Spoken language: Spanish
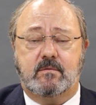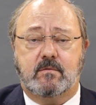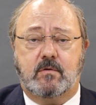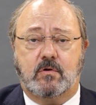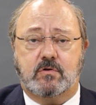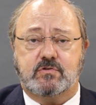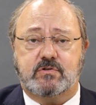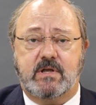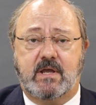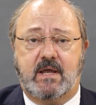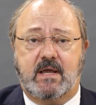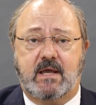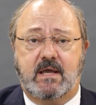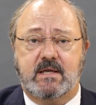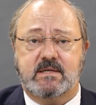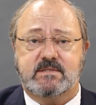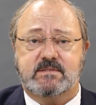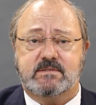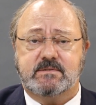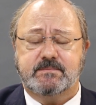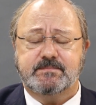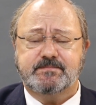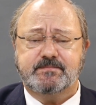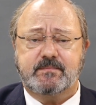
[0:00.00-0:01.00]
dos
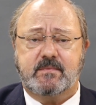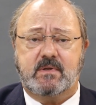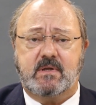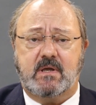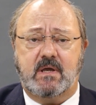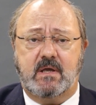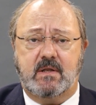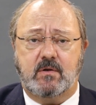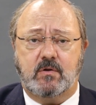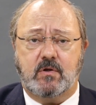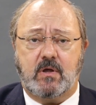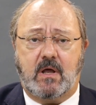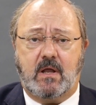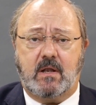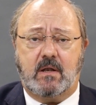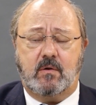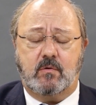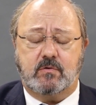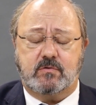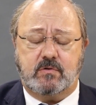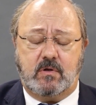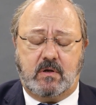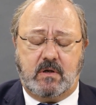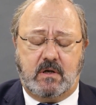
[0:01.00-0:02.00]
ejes a,
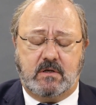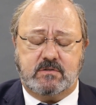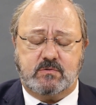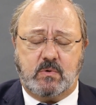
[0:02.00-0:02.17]
los,